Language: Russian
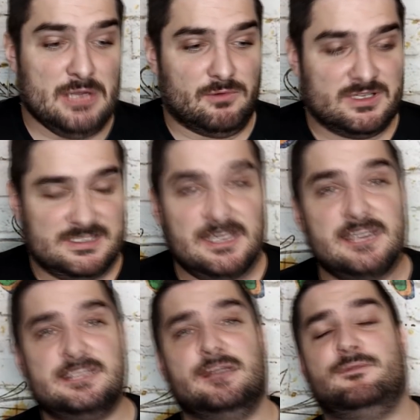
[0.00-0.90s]
Вот
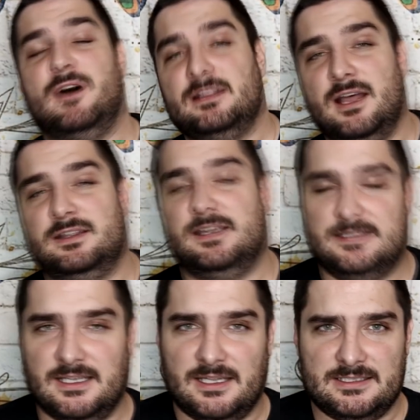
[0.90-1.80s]
здесь фанаты
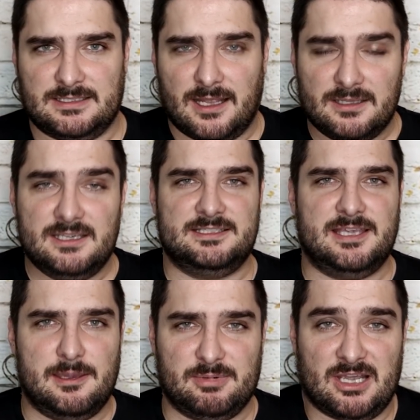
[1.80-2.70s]
из этой страны, из
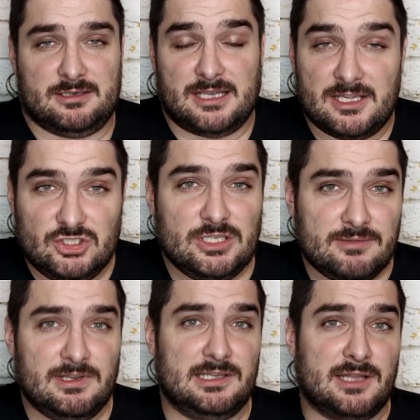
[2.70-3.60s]
Кипра,
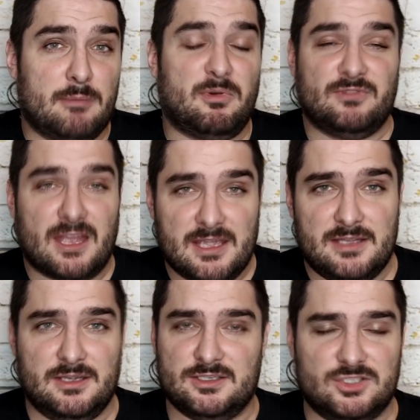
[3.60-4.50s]
рассчитывали на
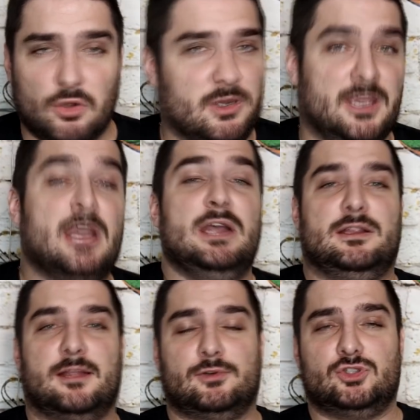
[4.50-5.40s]
повторение истории,
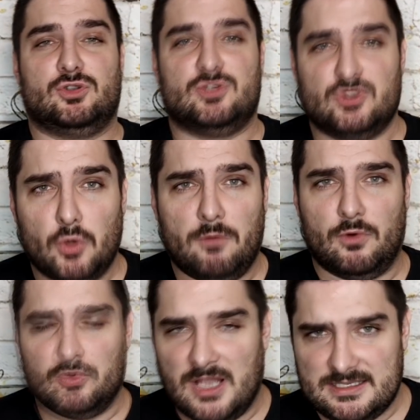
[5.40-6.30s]
на то, что снова
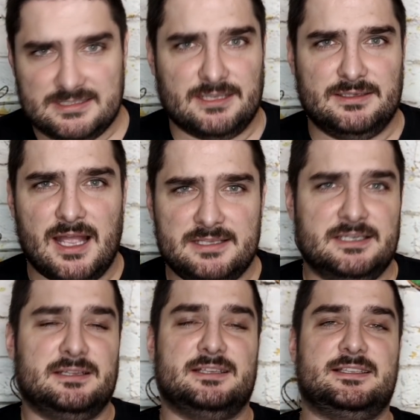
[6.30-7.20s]
удастся
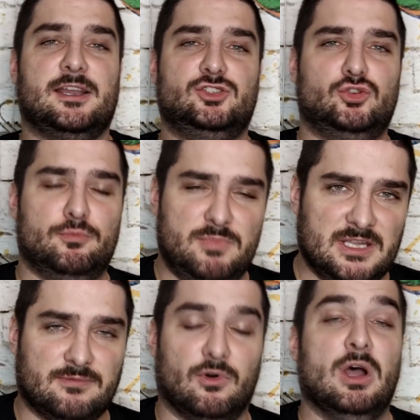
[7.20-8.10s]
дать настоящую
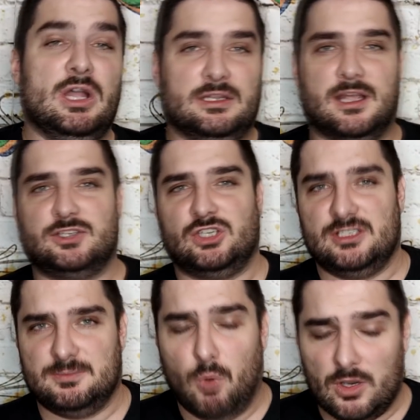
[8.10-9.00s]
битву нашей
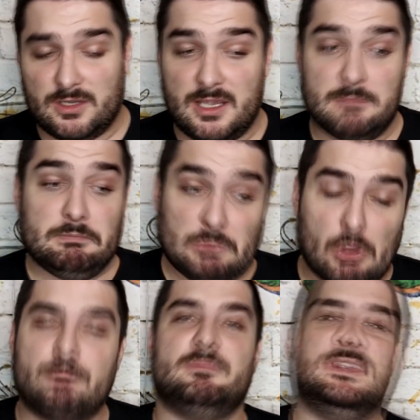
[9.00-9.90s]
сборной,
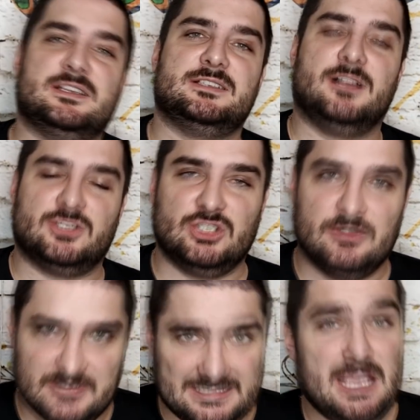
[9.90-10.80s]
но не
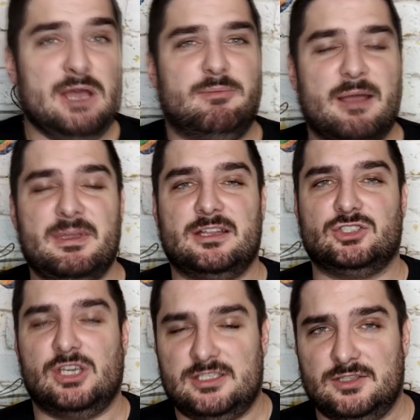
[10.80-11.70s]
сложилось. Победа
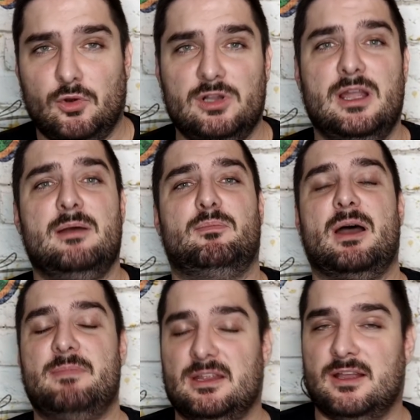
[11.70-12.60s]
6-0,
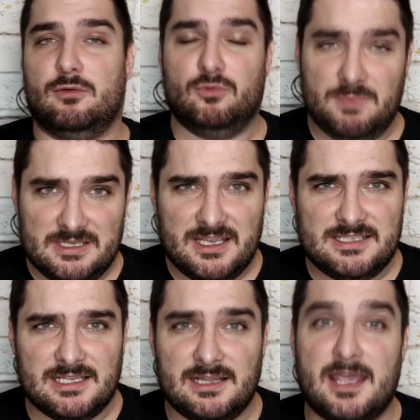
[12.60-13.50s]
победа
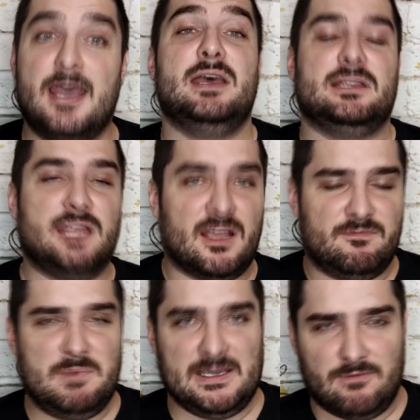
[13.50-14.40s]
убедительная. Да,
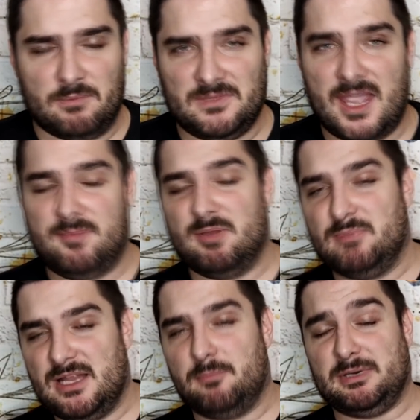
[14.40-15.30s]
в первом тайме
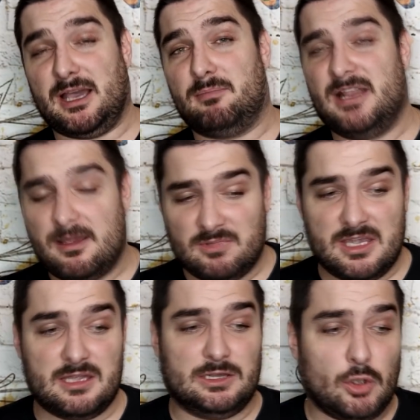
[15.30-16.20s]
были
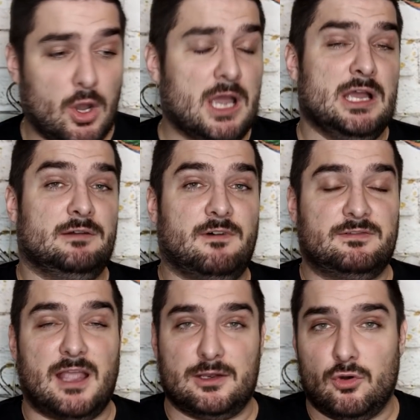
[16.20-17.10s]
проблемки, но во
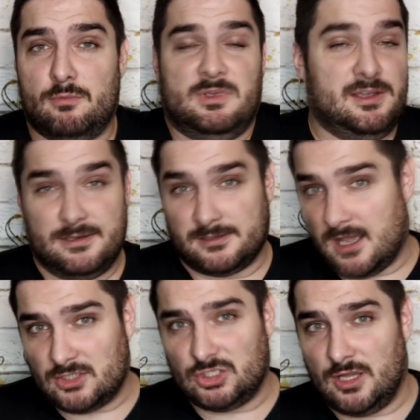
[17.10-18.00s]
втором
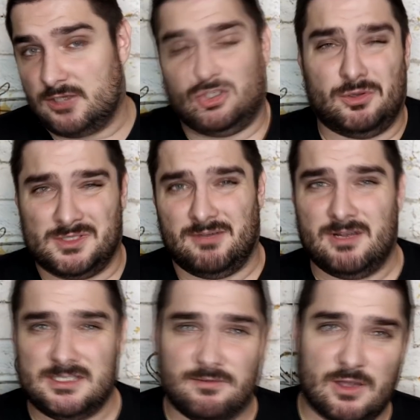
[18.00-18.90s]
игра шла, что
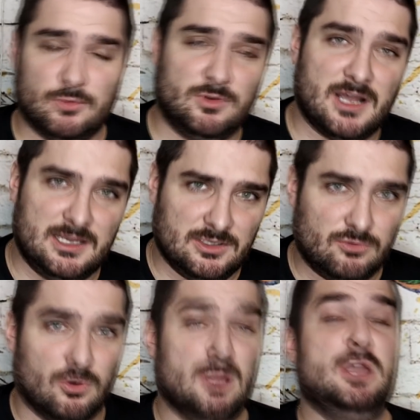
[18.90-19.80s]
называется, в одну
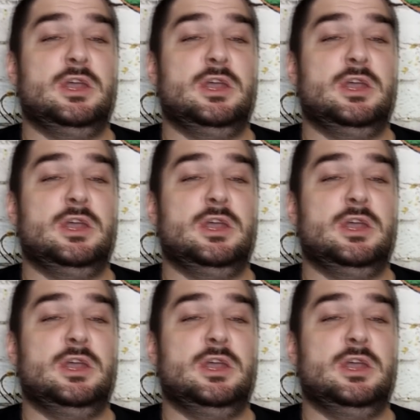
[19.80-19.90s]
калитку.